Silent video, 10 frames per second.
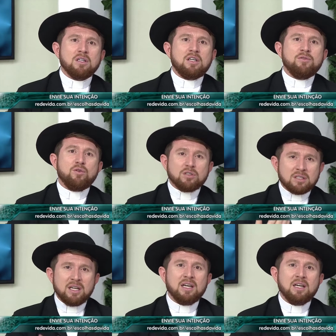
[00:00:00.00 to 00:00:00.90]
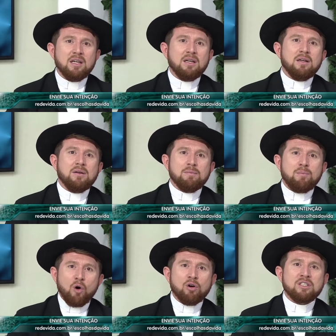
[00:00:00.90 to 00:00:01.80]
que você
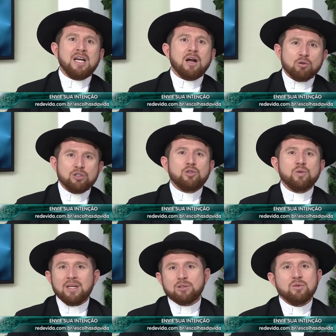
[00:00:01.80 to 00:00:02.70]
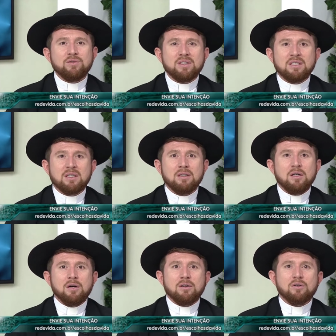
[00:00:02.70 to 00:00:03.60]
pode reconstruir a sua vida.
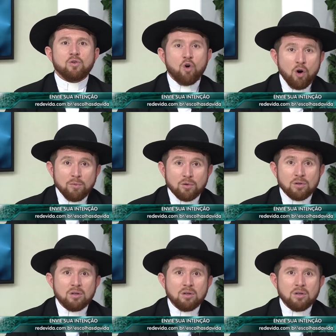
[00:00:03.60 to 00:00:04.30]
Como?